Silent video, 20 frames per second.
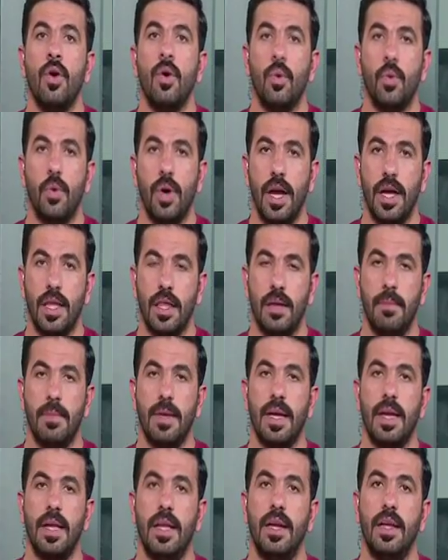وايضا
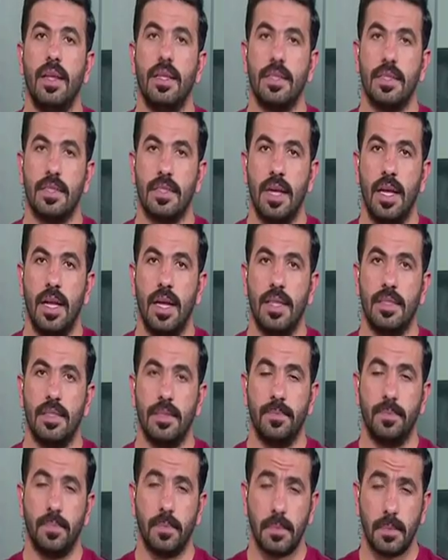من خلال اتصالات
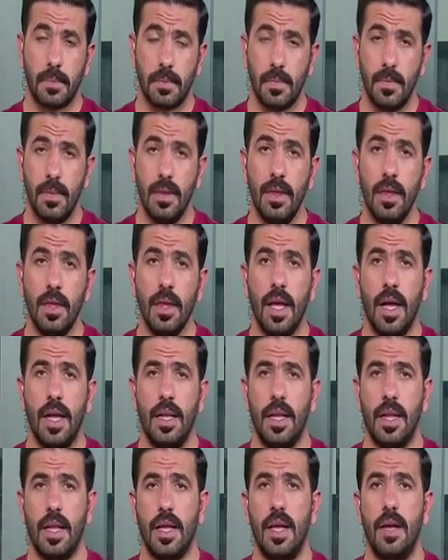على
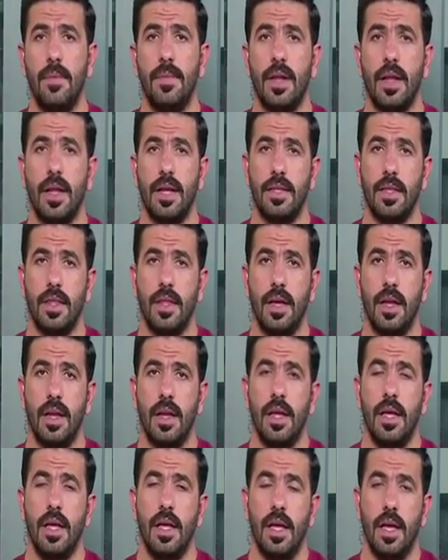الارقام اللي راح تظهر
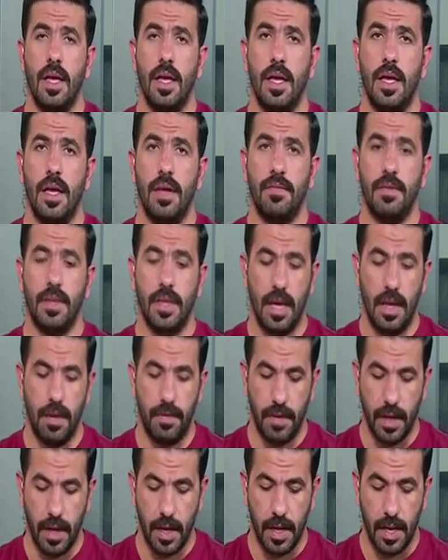آه، في
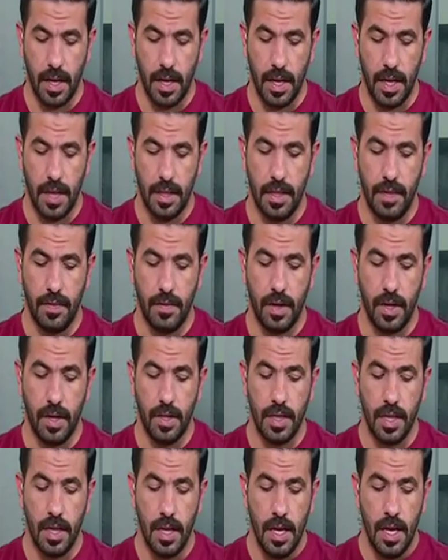الفقره
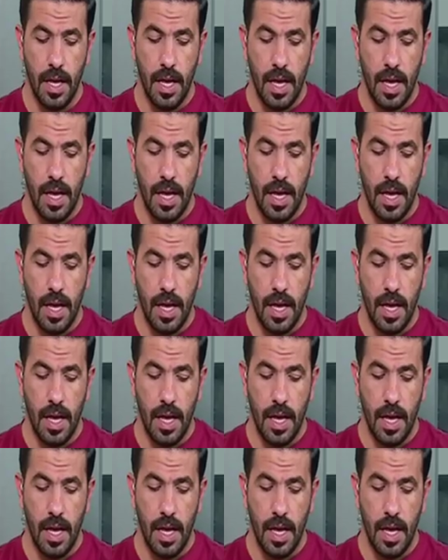التفاعليه.